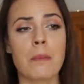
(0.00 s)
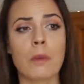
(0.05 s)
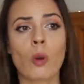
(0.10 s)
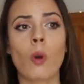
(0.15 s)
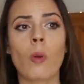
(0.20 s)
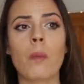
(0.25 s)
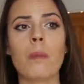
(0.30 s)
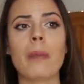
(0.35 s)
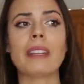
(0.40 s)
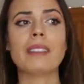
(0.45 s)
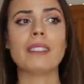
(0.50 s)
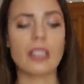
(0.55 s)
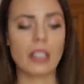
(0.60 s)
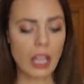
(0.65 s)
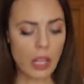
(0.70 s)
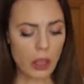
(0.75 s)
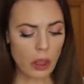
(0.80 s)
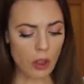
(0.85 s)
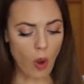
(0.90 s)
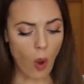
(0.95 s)
con
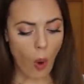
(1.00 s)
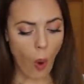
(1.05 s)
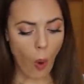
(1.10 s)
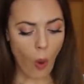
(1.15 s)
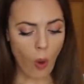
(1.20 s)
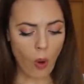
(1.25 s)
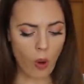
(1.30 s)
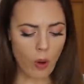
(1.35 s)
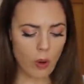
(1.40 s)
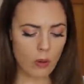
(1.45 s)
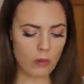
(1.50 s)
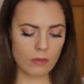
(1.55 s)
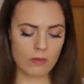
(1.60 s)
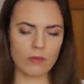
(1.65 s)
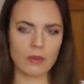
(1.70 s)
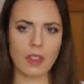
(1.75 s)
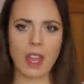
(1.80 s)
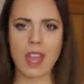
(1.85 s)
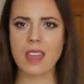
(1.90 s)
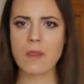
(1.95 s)
vestidazo o
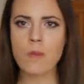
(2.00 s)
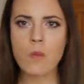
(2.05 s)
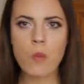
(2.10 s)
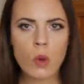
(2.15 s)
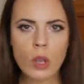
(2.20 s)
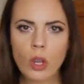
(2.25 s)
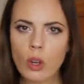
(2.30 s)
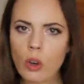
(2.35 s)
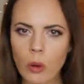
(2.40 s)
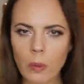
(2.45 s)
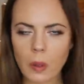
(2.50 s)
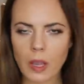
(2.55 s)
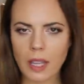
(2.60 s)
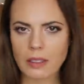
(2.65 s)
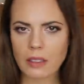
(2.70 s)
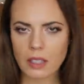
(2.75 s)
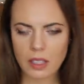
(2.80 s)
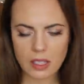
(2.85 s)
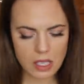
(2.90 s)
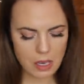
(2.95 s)
de ir muy cómoda
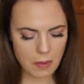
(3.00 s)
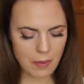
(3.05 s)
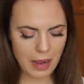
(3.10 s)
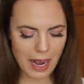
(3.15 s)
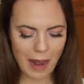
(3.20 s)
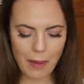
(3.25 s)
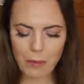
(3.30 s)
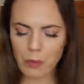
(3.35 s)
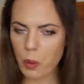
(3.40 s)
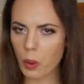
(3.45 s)
entre semanas,